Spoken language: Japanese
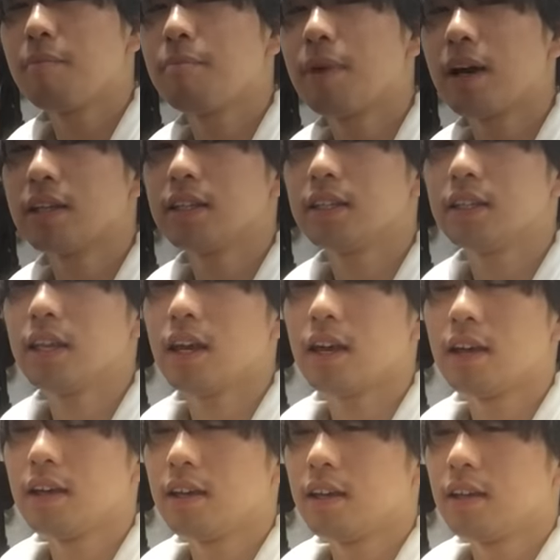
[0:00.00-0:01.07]
ンマー引い
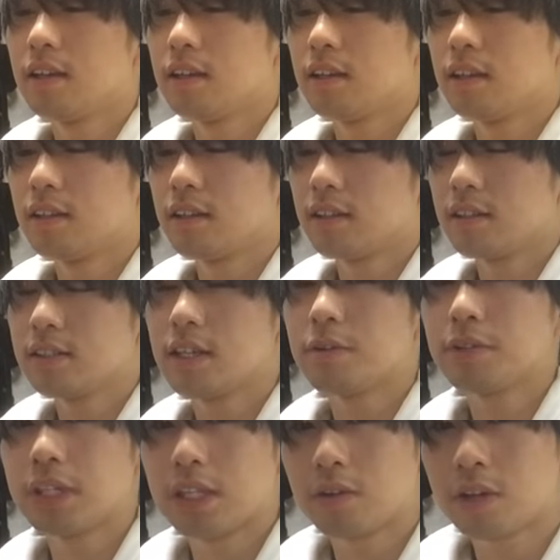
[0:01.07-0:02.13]
て
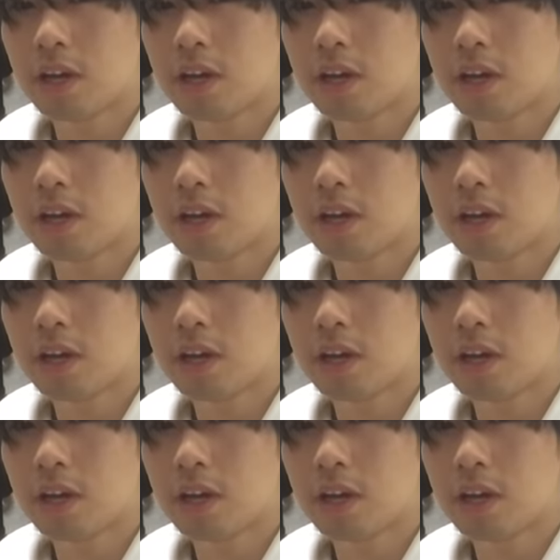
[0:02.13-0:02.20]
セーフティーを